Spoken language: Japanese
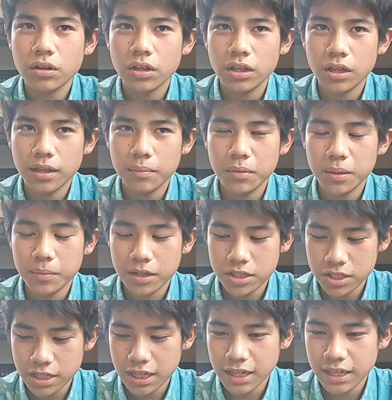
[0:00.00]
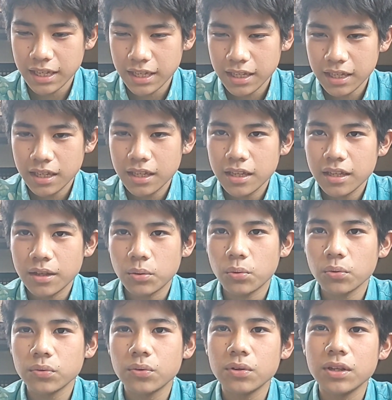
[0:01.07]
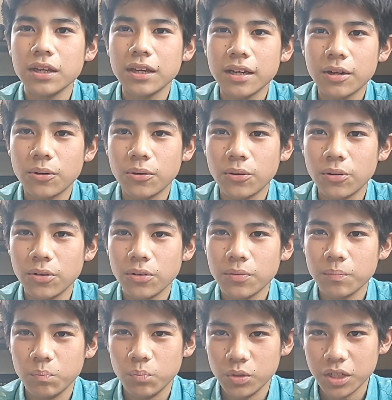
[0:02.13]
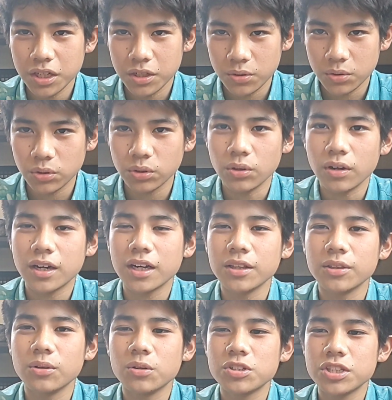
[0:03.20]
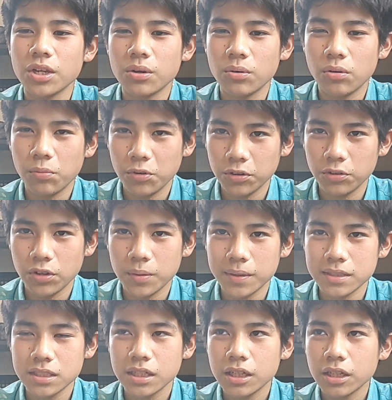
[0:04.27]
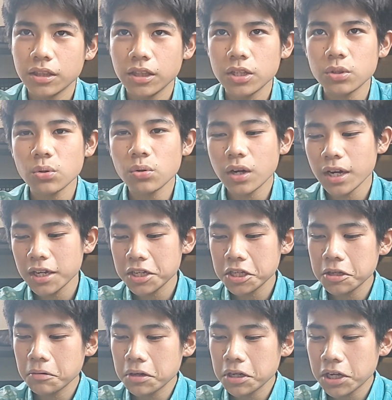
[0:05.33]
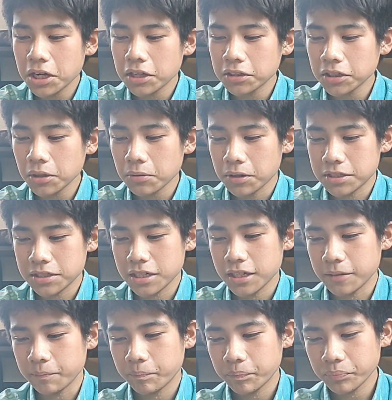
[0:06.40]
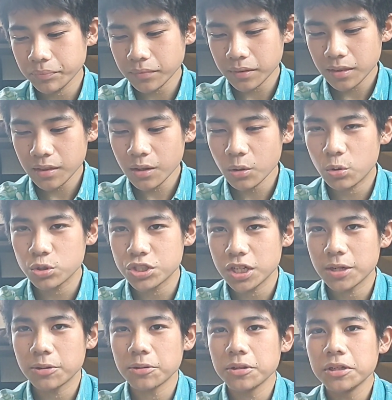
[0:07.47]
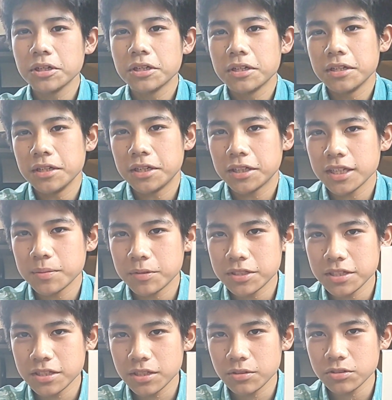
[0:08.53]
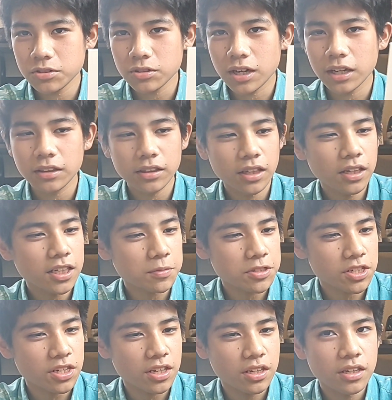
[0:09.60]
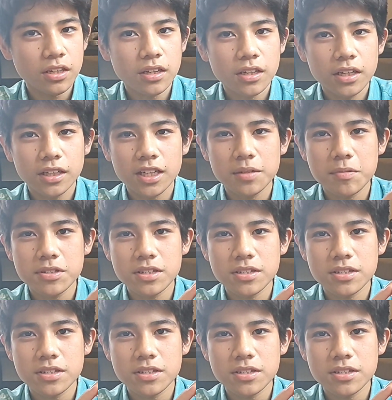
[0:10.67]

えー、見まして本当にこう胸にぐっと感動したのを覚えておりますでその帰り際に買ったのがですねこちらの北島先生ちょっと反対になっちゃいますね北島